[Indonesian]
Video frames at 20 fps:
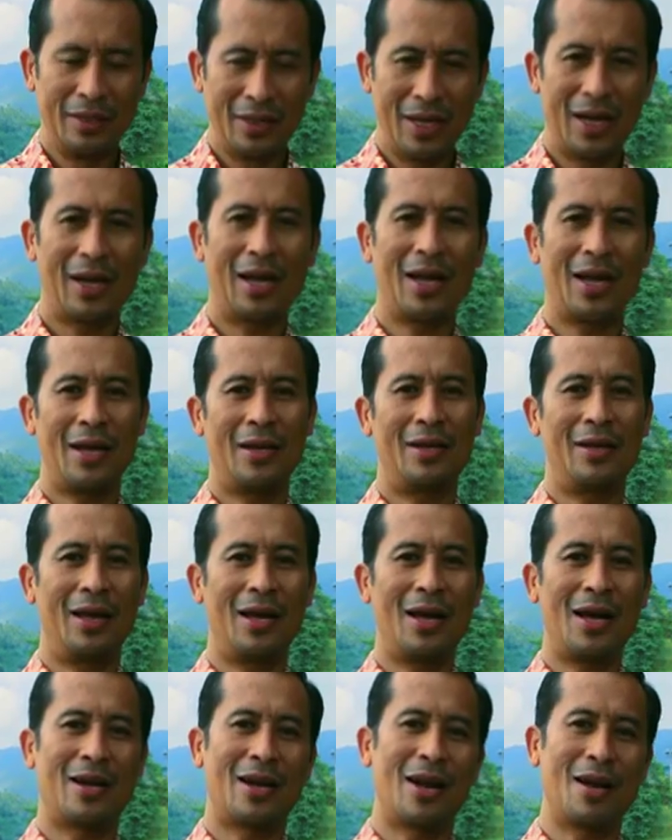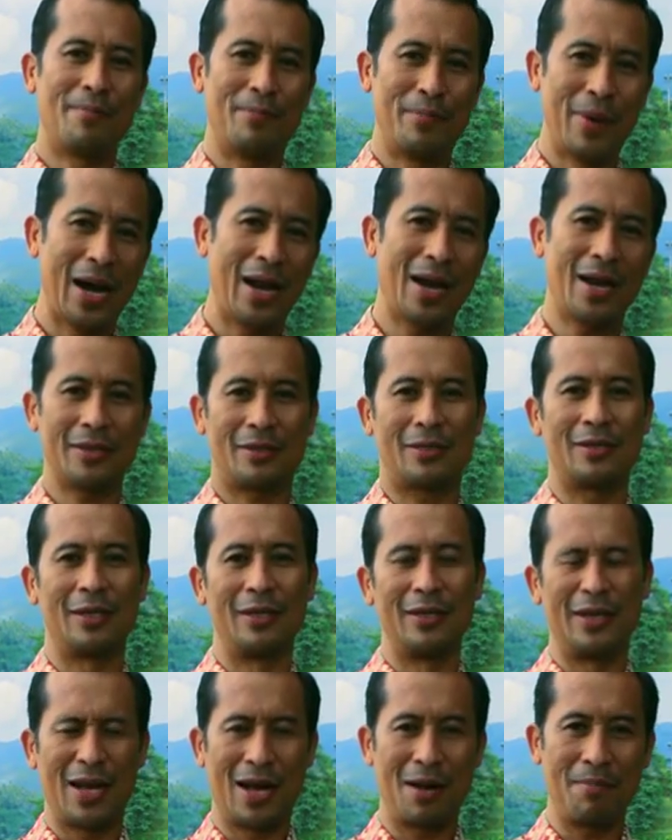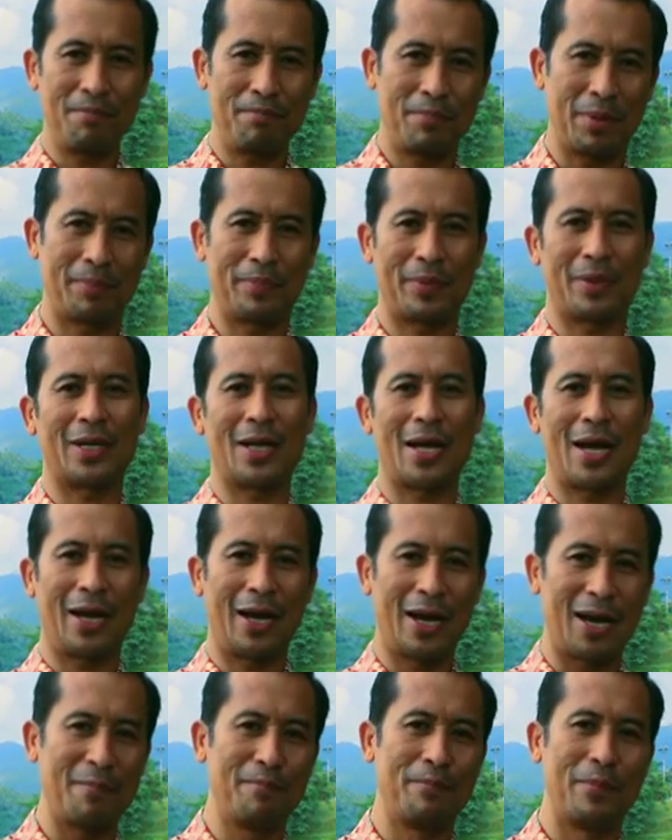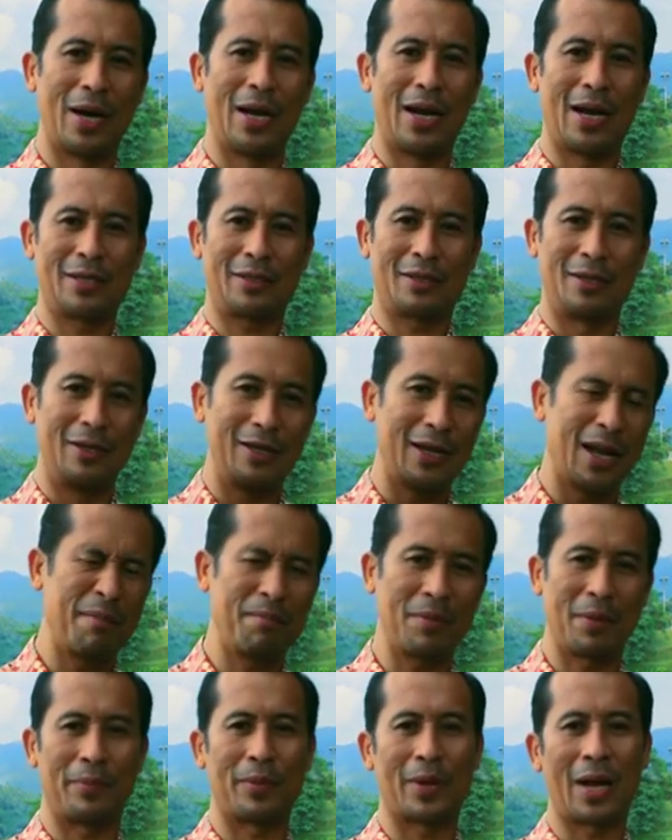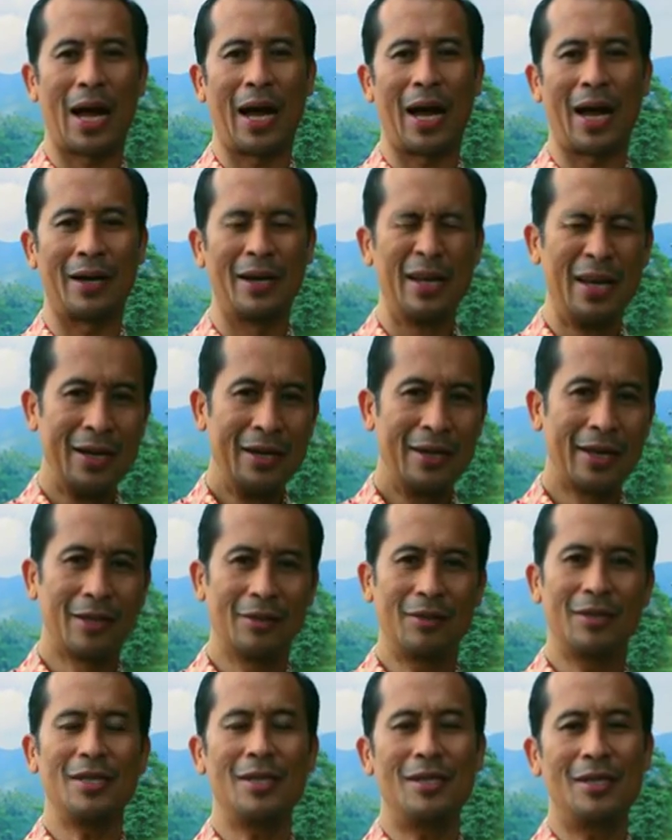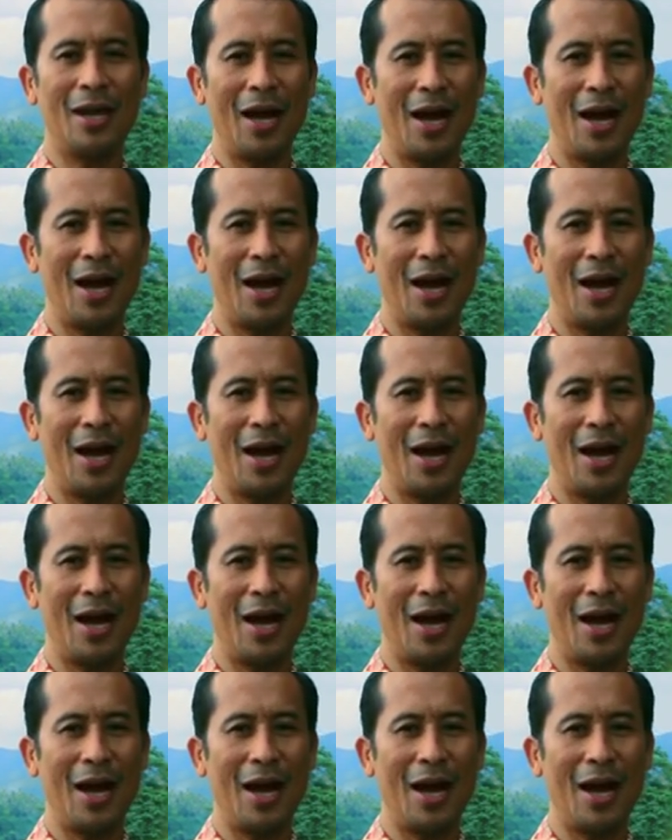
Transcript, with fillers: Yang ada adalah balas dendam, peperangan, balas dendam, peperangan, dan tidak